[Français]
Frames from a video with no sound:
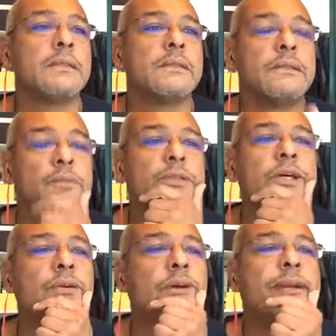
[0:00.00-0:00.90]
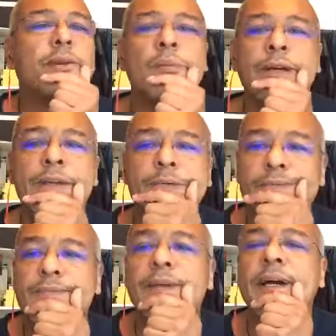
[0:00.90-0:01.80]
C'est beau ça, L'Orlé comme prénom.
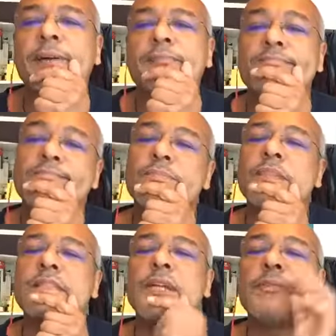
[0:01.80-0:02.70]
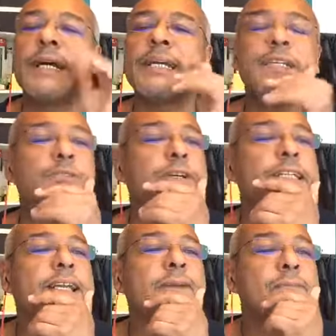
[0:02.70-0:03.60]
Hein. Salut Marie, je vois que tu es
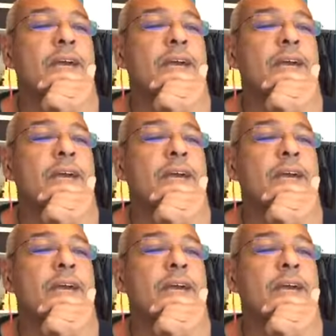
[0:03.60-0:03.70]
là.